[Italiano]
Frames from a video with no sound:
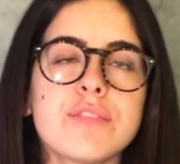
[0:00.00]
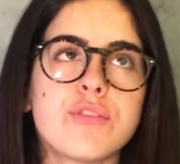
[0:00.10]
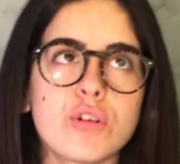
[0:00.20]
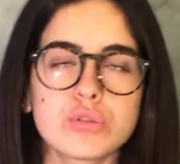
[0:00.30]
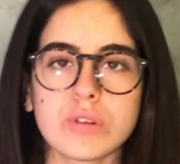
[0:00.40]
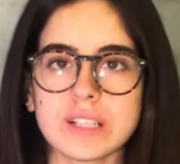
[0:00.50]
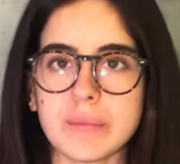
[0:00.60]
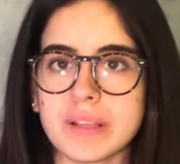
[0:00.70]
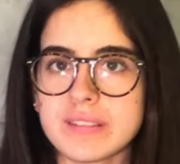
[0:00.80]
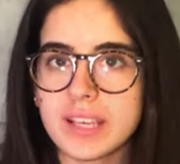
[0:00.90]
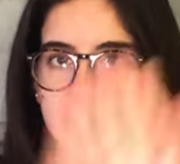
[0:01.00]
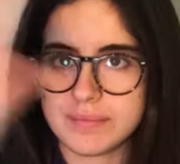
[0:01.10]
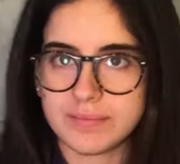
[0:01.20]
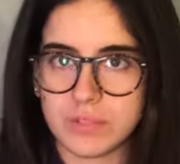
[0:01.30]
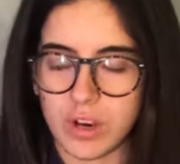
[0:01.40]
Fortunatamente
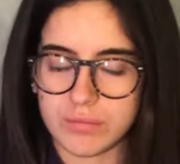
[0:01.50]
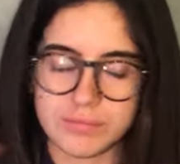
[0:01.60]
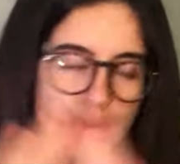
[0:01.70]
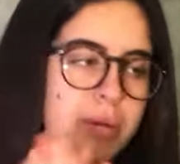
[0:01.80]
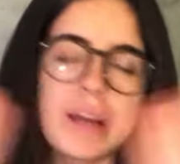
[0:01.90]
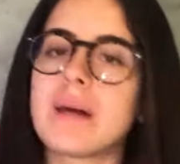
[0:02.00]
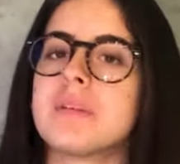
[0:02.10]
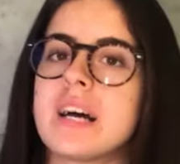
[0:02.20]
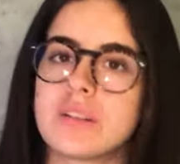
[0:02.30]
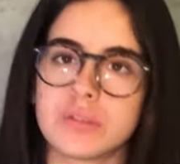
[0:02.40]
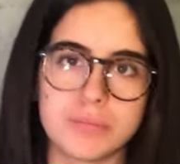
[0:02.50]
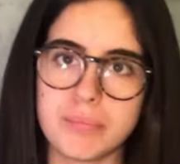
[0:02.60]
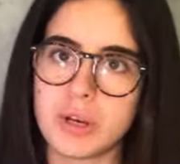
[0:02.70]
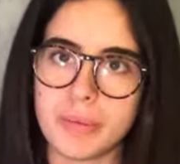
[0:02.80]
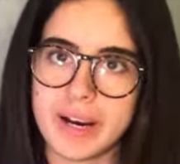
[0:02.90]
no, non mi è capitato,
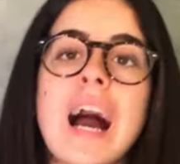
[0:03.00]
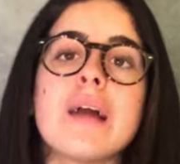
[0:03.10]
meno male.